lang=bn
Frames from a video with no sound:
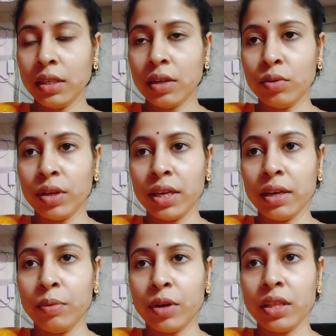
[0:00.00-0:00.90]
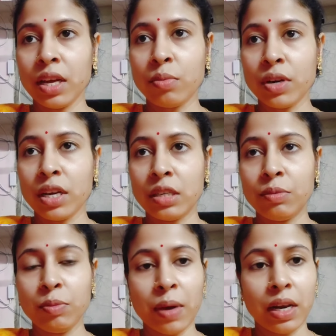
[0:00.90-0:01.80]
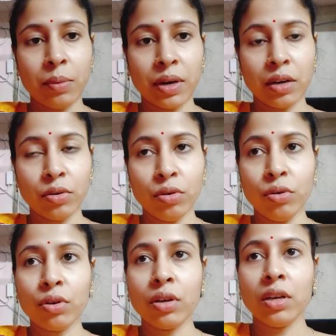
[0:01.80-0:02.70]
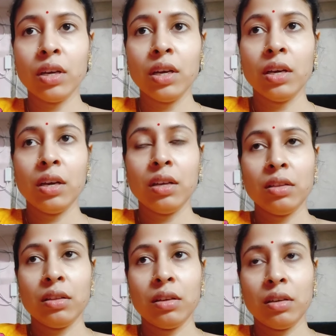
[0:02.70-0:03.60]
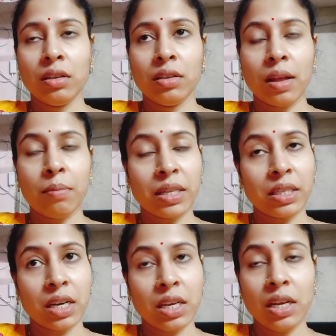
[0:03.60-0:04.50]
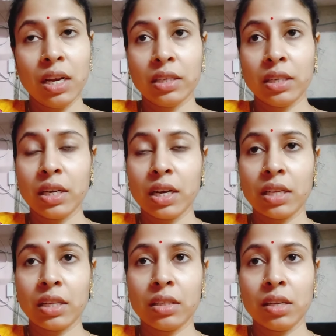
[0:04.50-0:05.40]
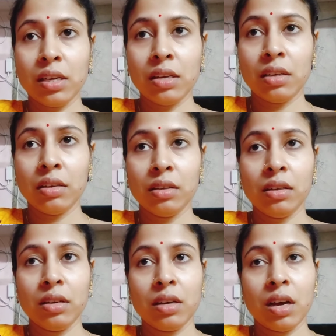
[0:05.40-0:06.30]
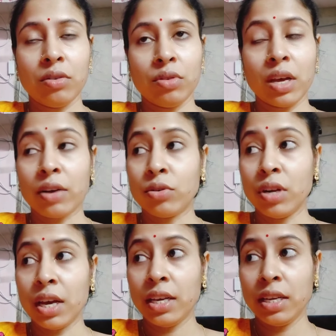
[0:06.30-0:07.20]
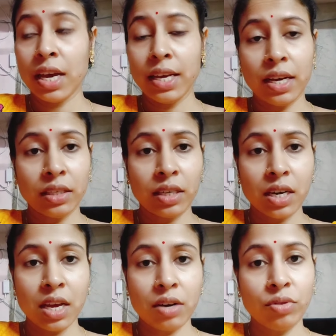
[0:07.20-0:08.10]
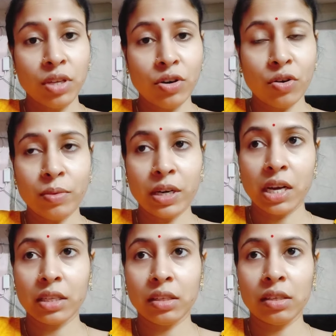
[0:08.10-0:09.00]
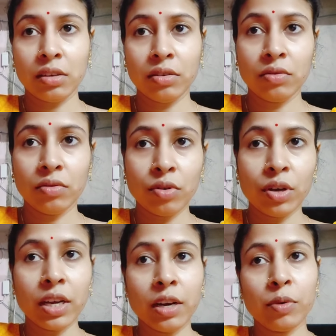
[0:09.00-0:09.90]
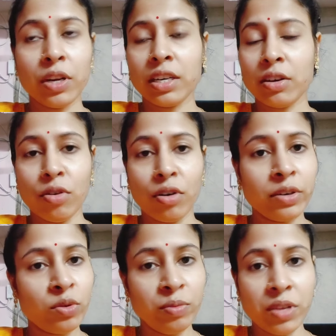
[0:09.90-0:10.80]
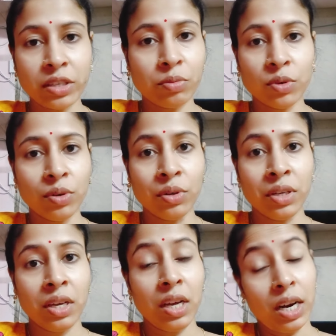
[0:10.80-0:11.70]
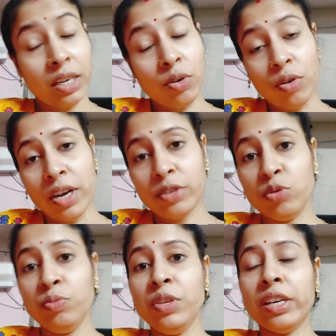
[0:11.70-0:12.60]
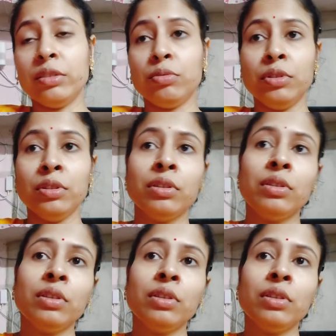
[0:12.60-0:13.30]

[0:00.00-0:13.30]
এইটা হয়ে গেলে পরে তারপরে আসবে পাল্লা বানানোর লোক তার মাঝখানে ইলেকট্রিকের কাজ আছে আরও এখন এই এই কাজটা নিয়ে আরও তিন রকমের কাজ আছে হয়ে গেলে পরে একটা গঙ্গায় ডুব দিয়ে আসবো গো একটা গঙ্গায় ডুব দিয়ে আসবো